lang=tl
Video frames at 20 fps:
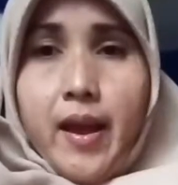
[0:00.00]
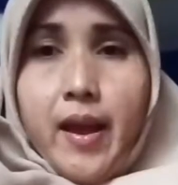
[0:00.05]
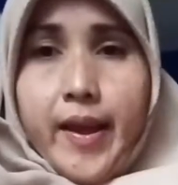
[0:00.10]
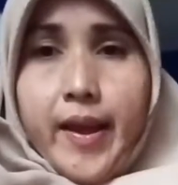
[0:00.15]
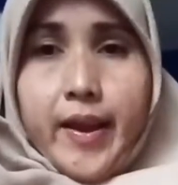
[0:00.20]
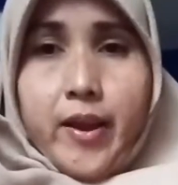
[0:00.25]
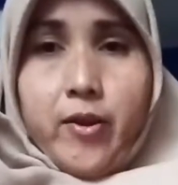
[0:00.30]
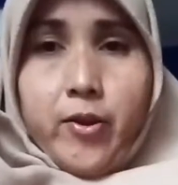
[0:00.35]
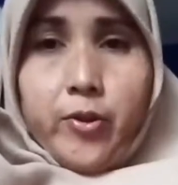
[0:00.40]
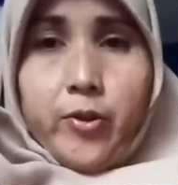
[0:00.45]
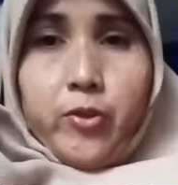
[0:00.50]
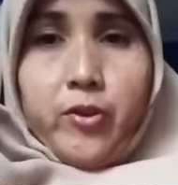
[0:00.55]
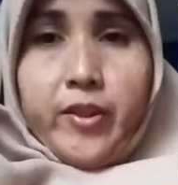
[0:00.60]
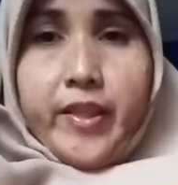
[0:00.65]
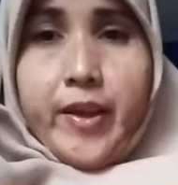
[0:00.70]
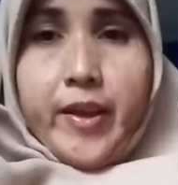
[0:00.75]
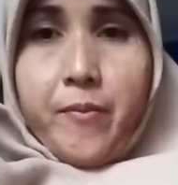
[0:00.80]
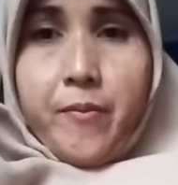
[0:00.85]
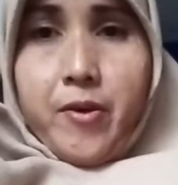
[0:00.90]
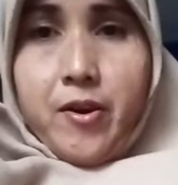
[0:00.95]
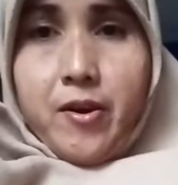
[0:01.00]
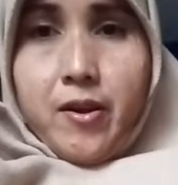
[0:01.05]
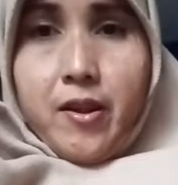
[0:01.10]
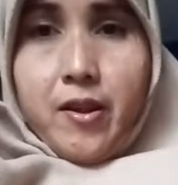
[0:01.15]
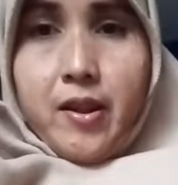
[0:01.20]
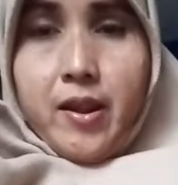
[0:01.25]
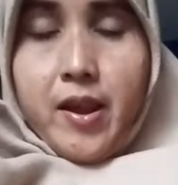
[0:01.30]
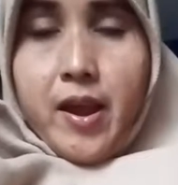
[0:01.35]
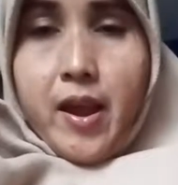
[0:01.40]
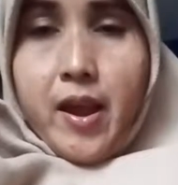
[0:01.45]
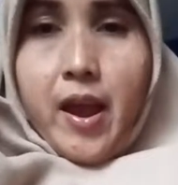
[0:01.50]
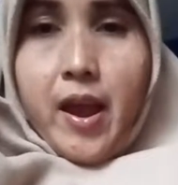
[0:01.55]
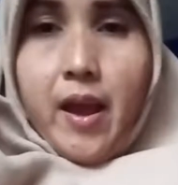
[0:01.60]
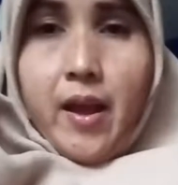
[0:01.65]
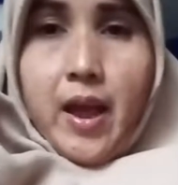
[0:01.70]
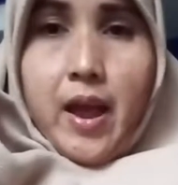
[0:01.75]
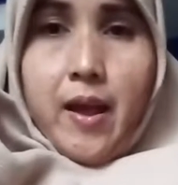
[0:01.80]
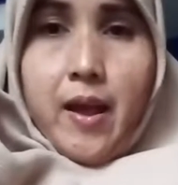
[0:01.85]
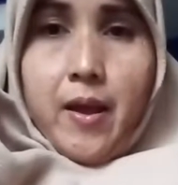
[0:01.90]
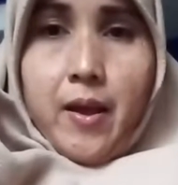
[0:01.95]
I go to the mall
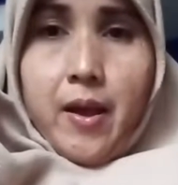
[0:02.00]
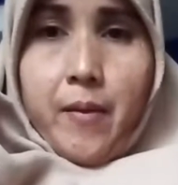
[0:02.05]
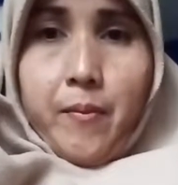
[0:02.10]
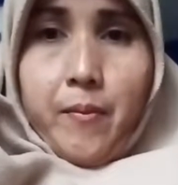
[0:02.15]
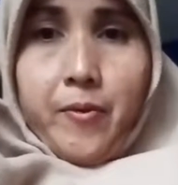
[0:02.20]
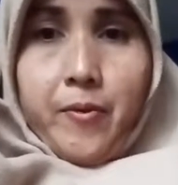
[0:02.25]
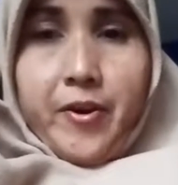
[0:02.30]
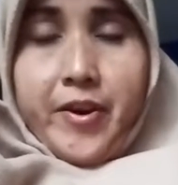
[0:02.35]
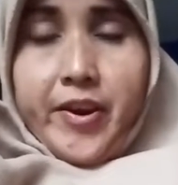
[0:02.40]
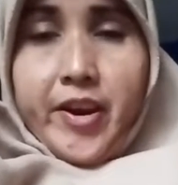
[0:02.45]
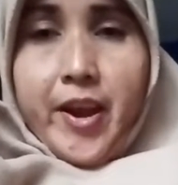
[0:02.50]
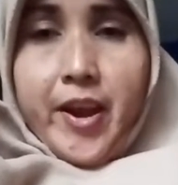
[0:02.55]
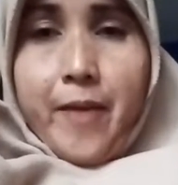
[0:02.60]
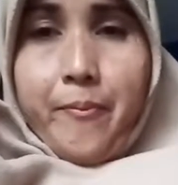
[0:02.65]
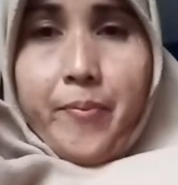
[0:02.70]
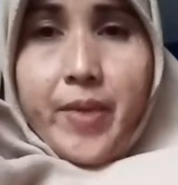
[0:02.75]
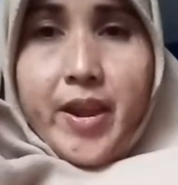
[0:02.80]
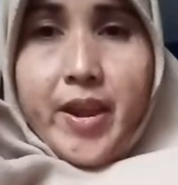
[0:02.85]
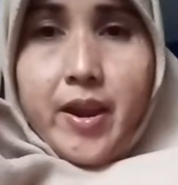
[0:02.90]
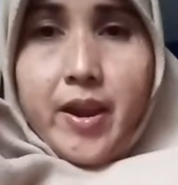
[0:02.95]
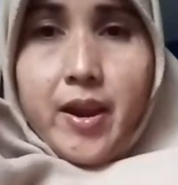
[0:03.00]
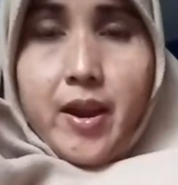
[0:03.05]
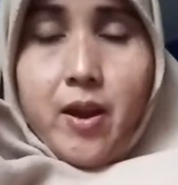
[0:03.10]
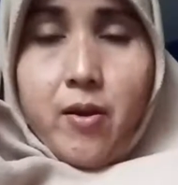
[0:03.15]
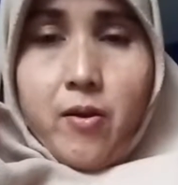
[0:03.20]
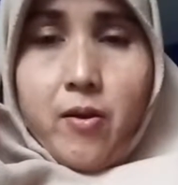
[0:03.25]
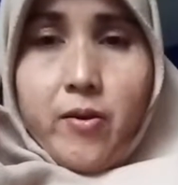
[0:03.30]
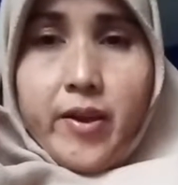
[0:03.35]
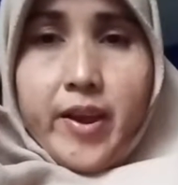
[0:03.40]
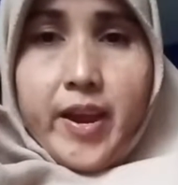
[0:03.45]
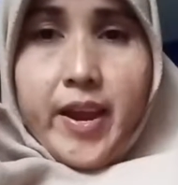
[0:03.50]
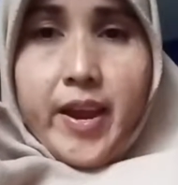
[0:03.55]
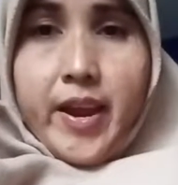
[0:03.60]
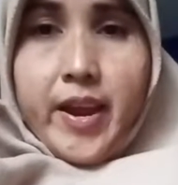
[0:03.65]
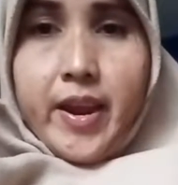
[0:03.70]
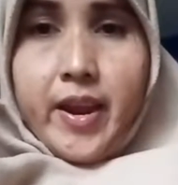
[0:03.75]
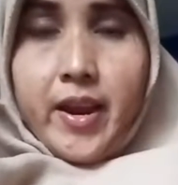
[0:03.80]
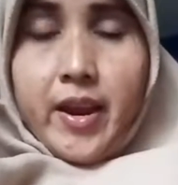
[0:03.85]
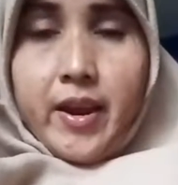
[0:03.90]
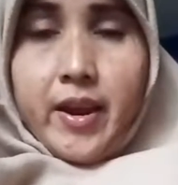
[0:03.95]
for shopping, okay?
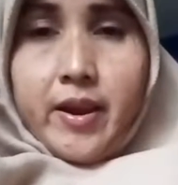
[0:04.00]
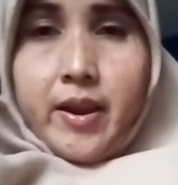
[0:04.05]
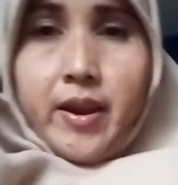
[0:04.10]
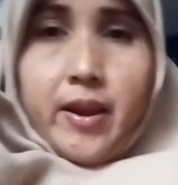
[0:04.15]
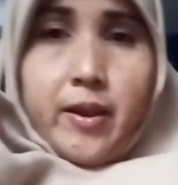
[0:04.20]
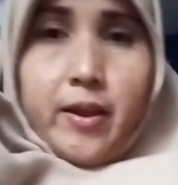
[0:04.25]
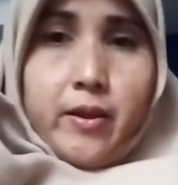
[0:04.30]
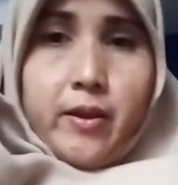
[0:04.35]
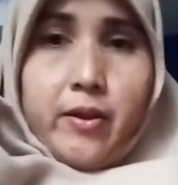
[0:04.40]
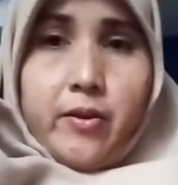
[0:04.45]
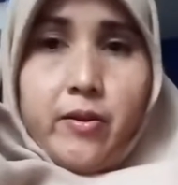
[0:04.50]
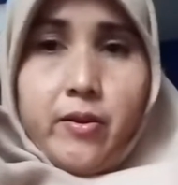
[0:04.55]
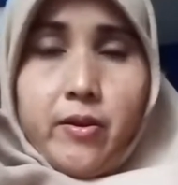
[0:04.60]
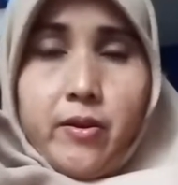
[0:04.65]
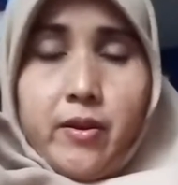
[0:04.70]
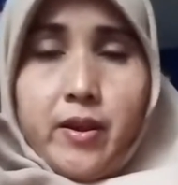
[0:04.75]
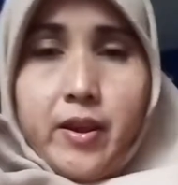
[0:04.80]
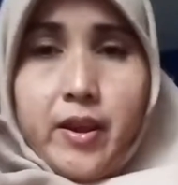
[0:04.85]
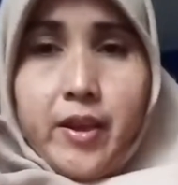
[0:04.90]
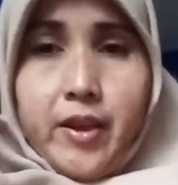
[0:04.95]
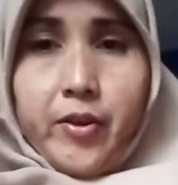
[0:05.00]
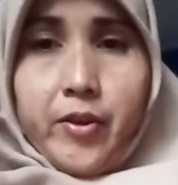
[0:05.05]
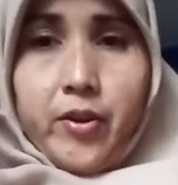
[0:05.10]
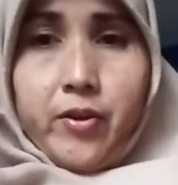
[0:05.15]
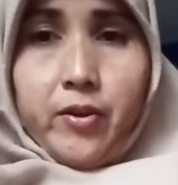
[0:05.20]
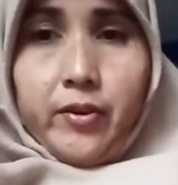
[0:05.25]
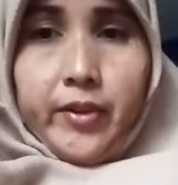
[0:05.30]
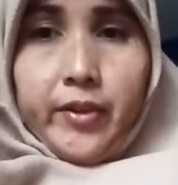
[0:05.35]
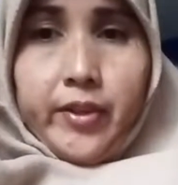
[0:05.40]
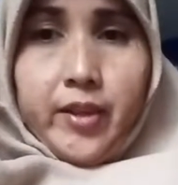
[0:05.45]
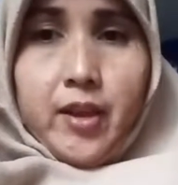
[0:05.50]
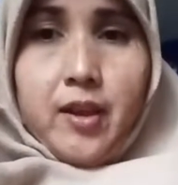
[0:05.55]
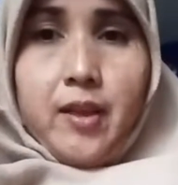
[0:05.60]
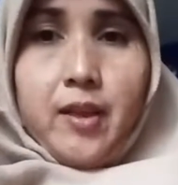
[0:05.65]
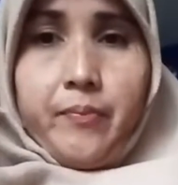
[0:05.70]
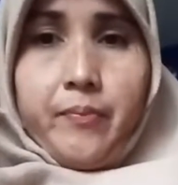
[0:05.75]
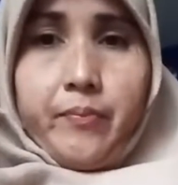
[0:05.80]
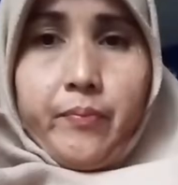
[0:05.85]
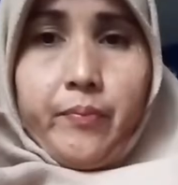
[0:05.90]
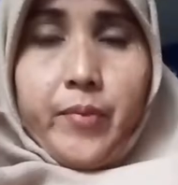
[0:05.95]
Eat yourself
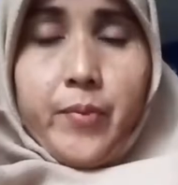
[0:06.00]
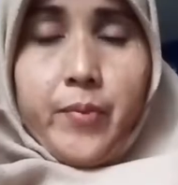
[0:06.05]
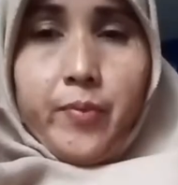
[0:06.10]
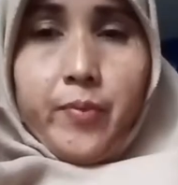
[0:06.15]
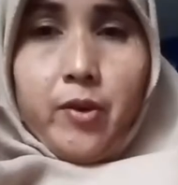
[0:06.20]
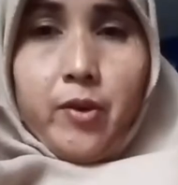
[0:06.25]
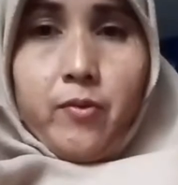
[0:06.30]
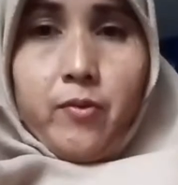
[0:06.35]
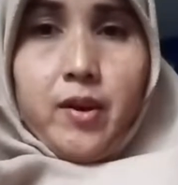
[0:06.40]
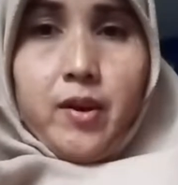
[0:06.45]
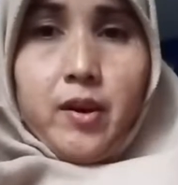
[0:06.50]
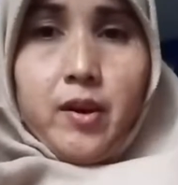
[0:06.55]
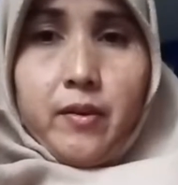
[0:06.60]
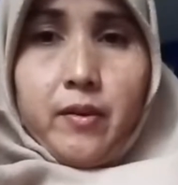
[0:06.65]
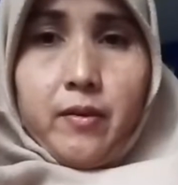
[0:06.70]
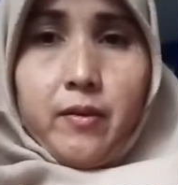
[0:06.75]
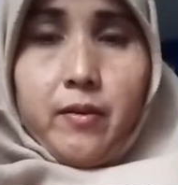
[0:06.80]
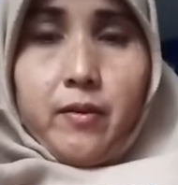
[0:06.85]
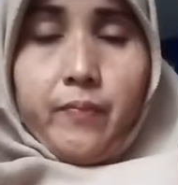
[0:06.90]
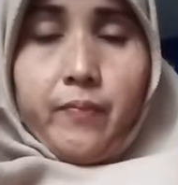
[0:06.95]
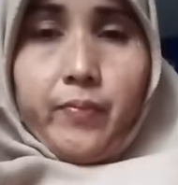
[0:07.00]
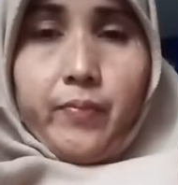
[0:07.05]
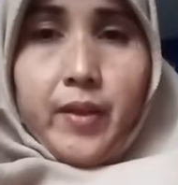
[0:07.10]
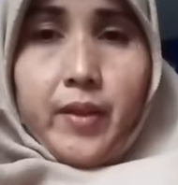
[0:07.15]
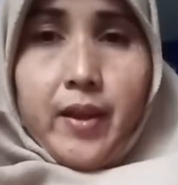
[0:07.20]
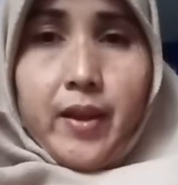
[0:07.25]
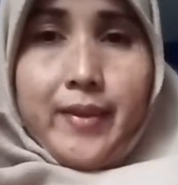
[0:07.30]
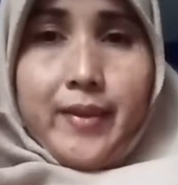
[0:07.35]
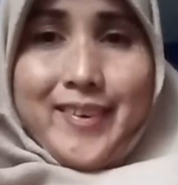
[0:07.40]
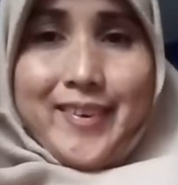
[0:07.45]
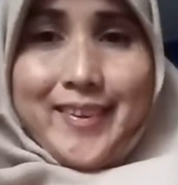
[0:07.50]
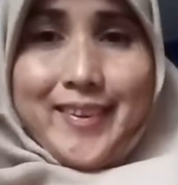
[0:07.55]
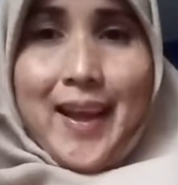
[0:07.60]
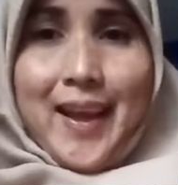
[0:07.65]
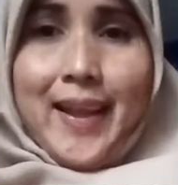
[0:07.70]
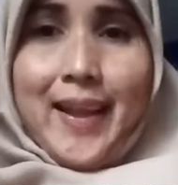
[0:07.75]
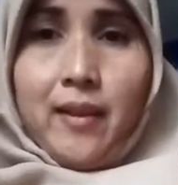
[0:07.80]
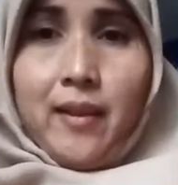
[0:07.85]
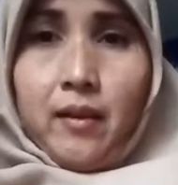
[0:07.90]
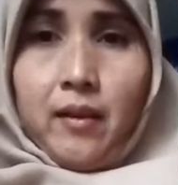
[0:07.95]
before work.
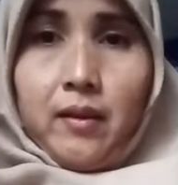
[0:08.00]
Understand?